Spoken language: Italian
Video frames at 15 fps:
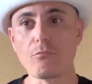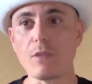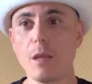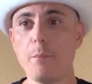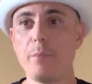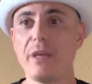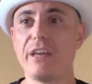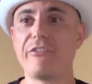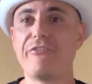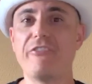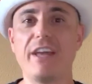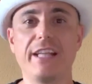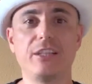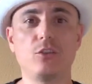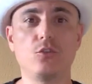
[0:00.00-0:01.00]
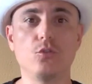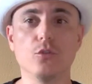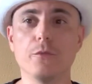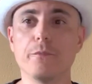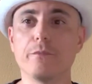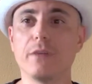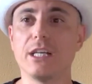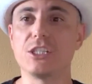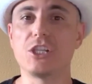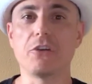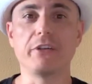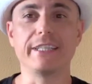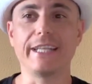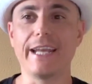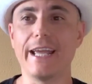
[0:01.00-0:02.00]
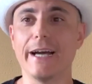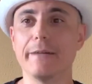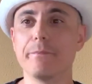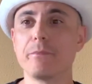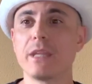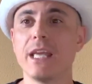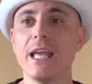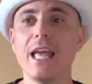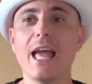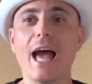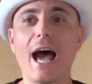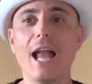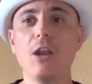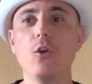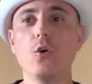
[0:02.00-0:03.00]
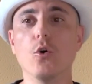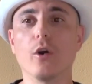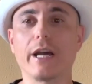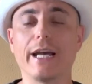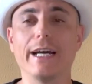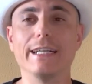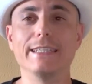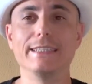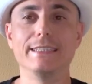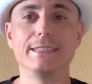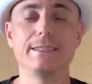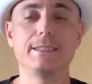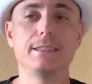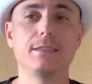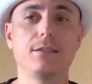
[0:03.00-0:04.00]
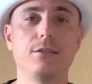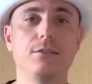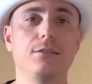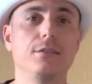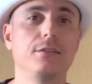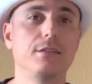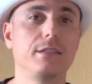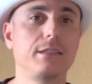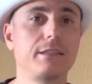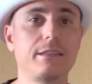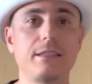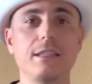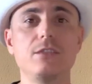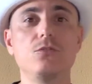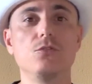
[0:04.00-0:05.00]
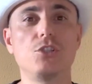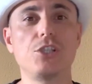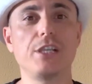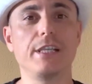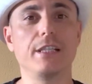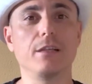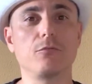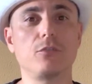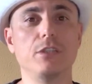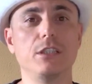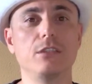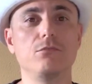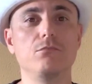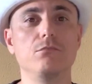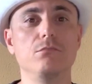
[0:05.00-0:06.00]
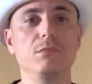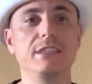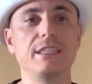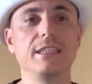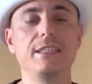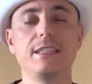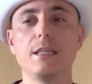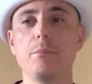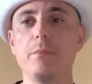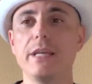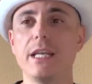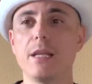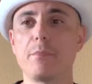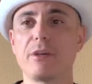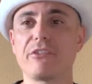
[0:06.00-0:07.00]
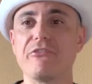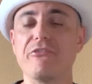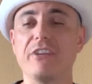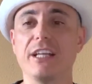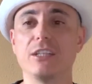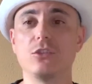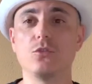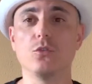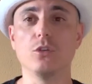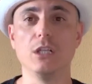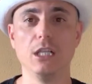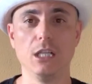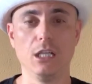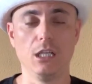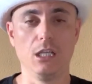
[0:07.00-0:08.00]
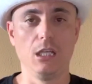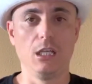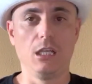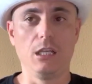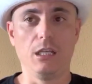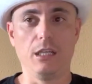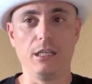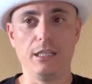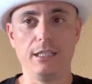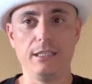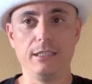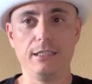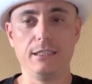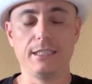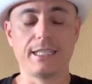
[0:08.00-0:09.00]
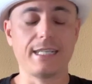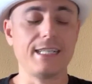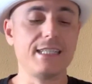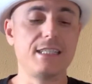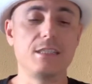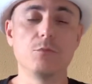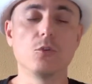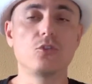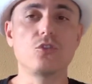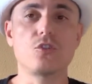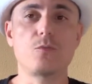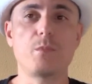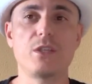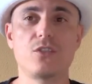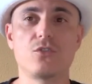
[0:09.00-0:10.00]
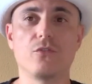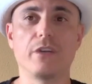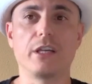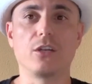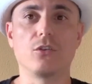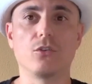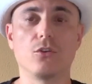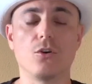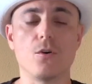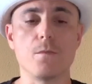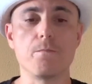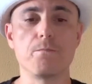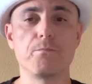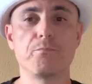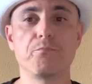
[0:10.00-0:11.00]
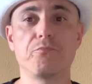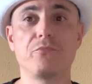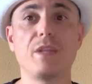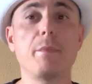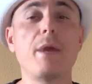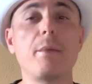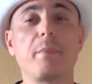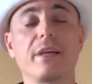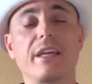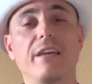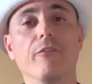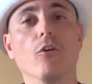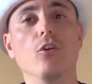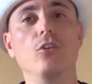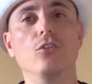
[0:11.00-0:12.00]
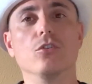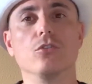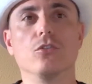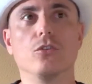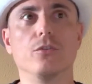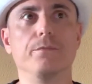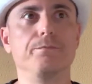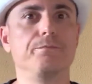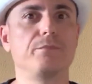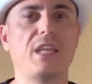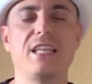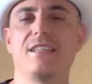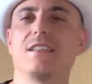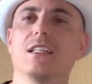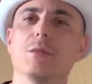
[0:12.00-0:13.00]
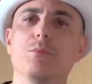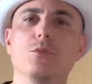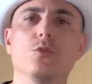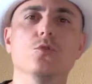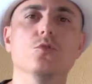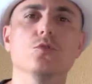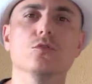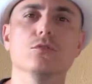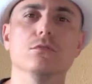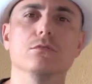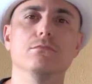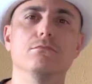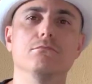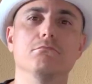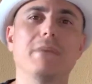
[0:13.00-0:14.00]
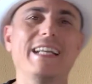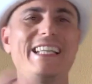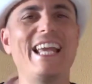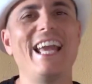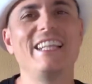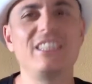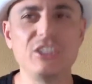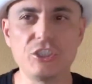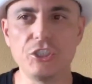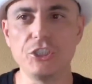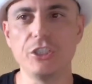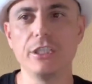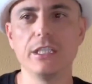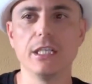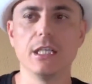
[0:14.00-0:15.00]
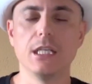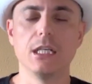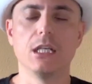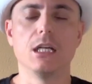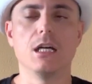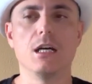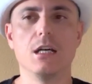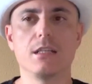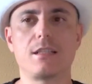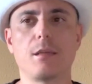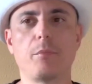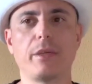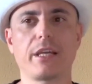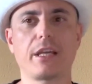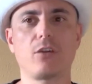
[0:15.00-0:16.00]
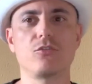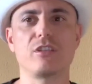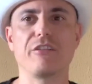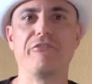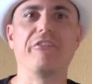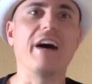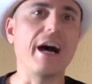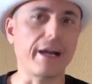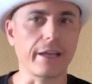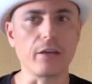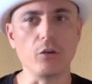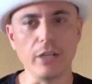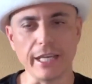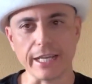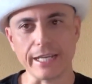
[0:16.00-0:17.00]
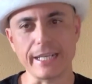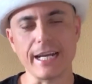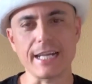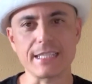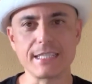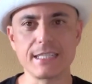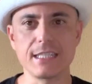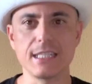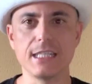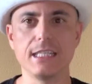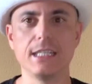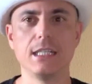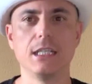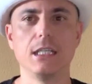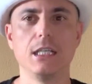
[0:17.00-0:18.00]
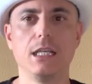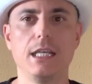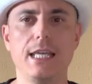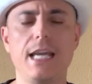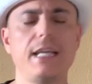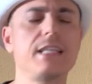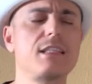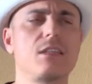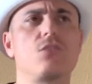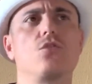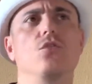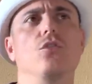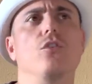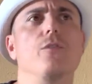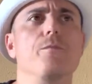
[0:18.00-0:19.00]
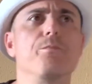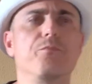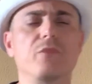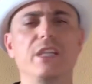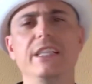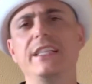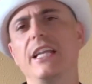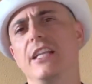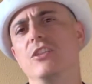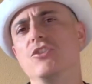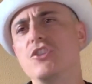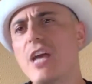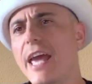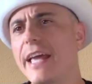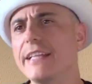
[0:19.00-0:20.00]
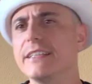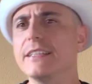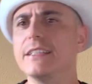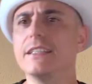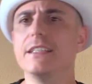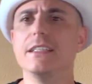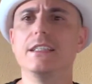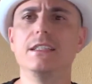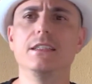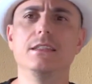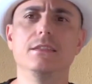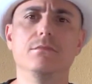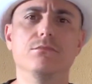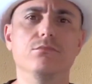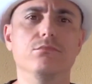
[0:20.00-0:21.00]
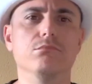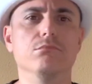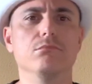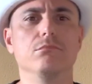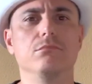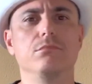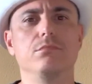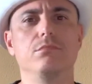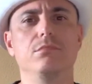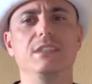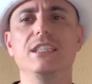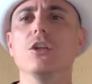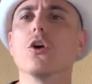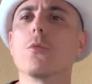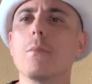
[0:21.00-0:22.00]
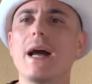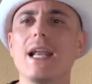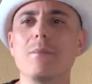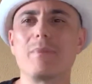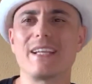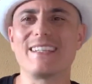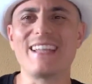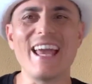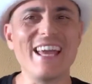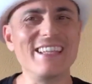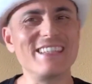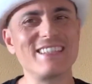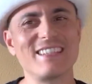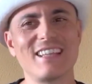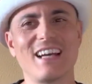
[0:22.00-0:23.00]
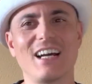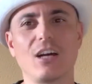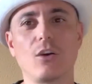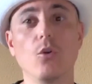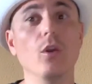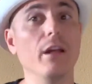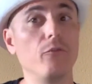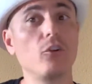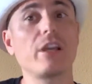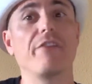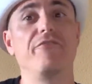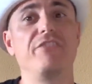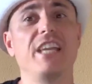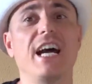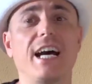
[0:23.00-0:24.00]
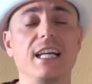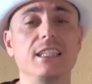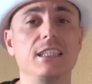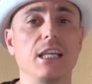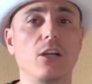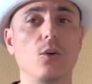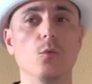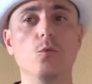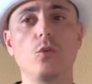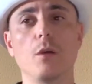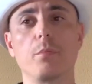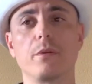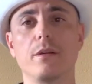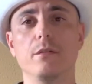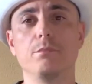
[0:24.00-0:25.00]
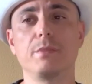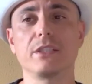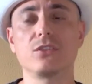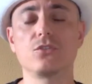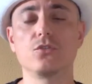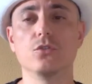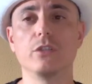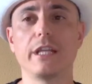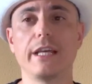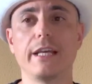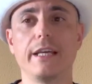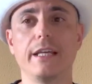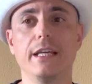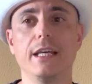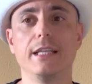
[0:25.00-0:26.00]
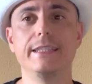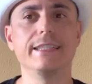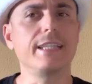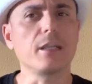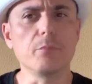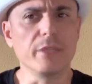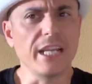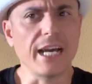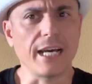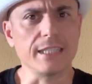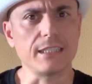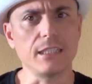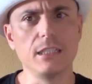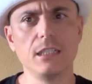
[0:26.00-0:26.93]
Perfetto. Ah, ciao Andrea. Allora... Eh che succede? Quindi mi sentite bene? Perfetto. Eh, I ragazzi molto spesso vengono da me perché vogliono essere più magnetici, eh, sapere cosa fare con le ragazze e anche se sono intelligenti, di normale presenza, con lavori avviati e comunque persone determinate,